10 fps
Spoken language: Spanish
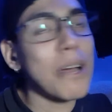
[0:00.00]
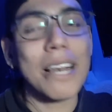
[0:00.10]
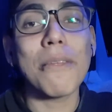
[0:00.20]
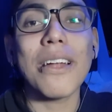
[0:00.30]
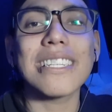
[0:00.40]
espero
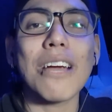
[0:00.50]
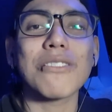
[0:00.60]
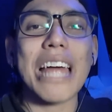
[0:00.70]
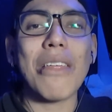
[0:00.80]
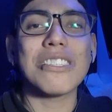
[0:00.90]
que el video les haya
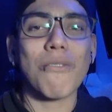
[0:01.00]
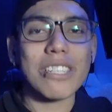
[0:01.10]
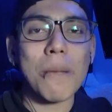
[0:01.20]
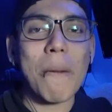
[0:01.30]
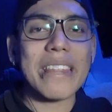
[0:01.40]
gustado. Y si
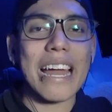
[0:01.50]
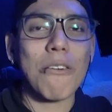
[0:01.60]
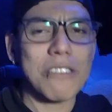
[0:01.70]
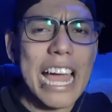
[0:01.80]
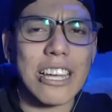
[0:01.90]
fue así, pueden dejar
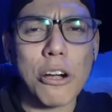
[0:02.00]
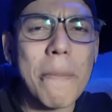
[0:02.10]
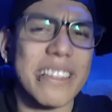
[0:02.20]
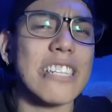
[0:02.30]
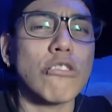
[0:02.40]
un like,
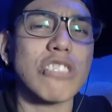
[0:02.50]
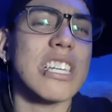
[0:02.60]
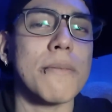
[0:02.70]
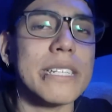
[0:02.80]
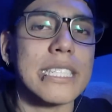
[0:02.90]
comentar,
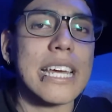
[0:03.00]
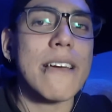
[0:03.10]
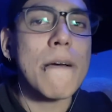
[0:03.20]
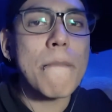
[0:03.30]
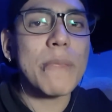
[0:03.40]
suscribirse.
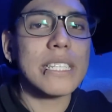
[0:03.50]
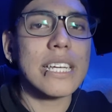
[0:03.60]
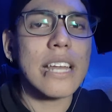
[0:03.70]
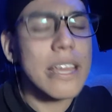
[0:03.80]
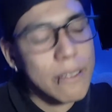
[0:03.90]

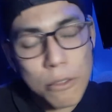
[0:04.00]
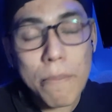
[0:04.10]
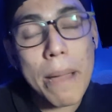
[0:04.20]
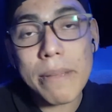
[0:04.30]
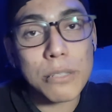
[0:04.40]
Decir, no
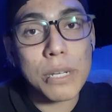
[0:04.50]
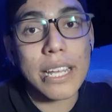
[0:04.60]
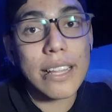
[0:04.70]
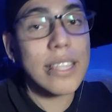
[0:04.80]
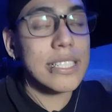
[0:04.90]
mames,
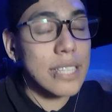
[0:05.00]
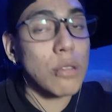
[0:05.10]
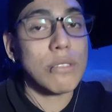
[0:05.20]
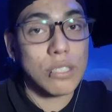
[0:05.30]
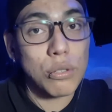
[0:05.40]
güey, qué triste
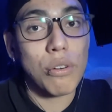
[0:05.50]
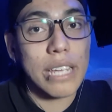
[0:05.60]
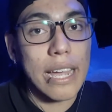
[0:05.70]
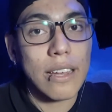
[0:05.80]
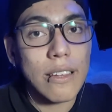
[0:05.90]
tu
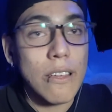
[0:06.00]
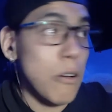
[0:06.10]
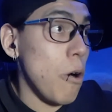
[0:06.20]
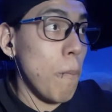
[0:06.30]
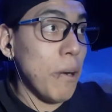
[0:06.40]
historia.
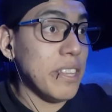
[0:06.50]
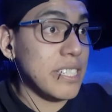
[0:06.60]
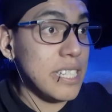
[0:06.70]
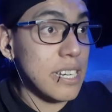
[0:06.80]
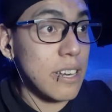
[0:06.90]
O pueden
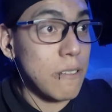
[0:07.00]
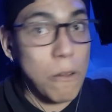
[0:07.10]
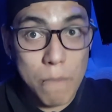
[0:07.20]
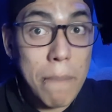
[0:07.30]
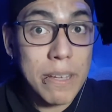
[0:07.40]
decir,
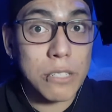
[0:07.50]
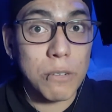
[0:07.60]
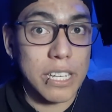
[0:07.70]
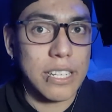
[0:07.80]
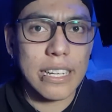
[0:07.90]
no mames,
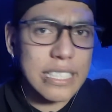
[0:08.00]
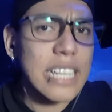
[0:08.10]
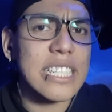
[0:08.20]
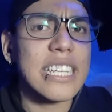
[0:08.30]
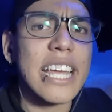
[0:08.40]
güey, ¿crees
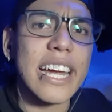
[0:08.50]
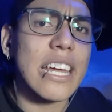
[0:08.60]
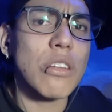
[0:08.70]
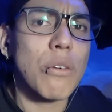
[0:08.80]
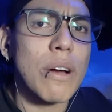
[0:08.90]
que así se haya
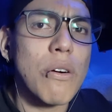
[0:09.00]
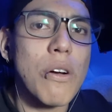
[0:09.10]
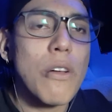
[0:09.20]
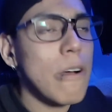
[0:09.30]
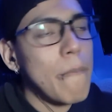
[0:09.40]
creado el juego?